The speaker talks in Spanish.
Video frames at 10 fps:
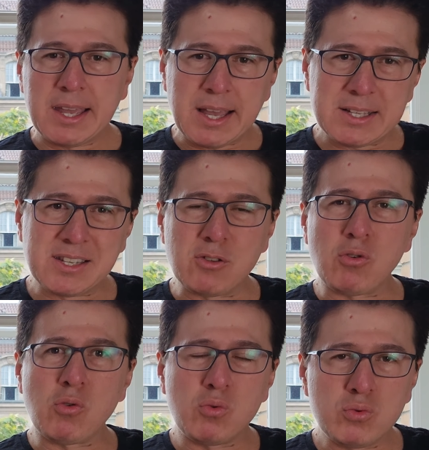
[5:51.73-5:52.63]
ha sido
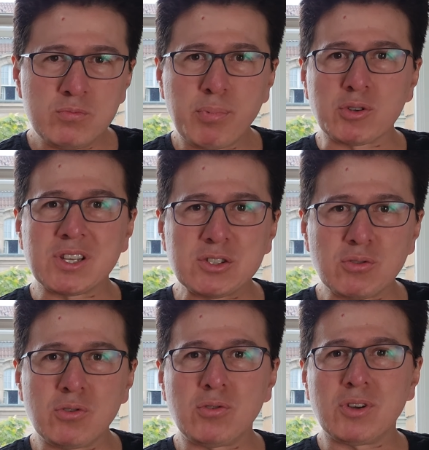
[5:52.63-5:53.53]
un
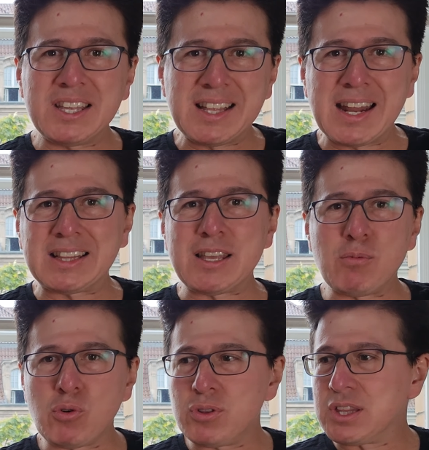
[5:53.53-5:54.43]
proceso
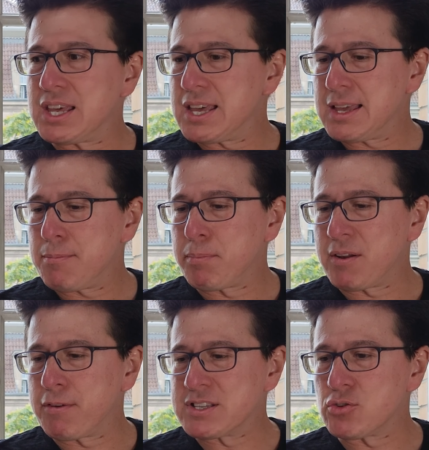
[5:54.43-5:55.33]
iterativo de
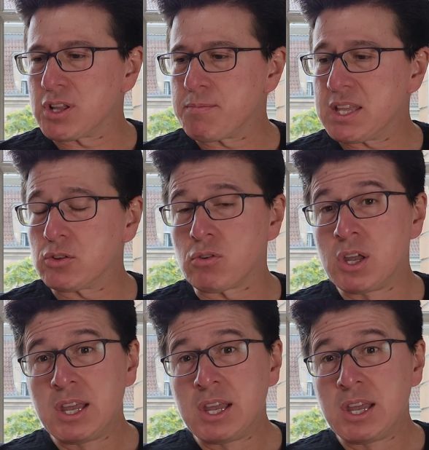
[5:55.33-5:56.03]
perfeccionamiento.